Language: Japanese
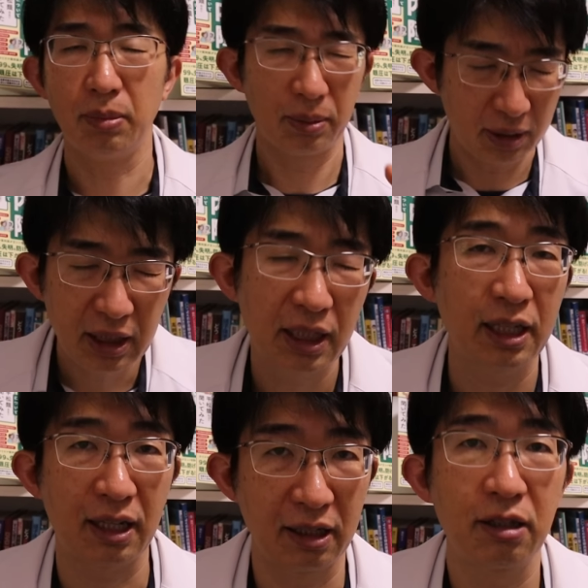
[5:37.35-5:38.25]
まだ人間
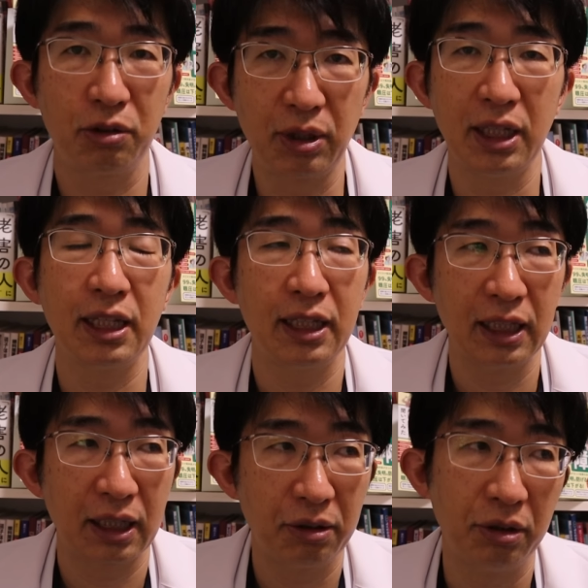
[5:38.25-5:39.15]
だからゼロとは言えないん
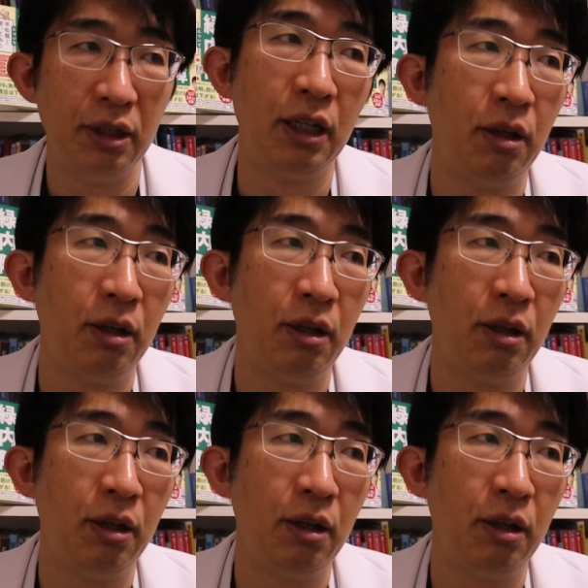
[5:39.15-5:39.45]
だけど、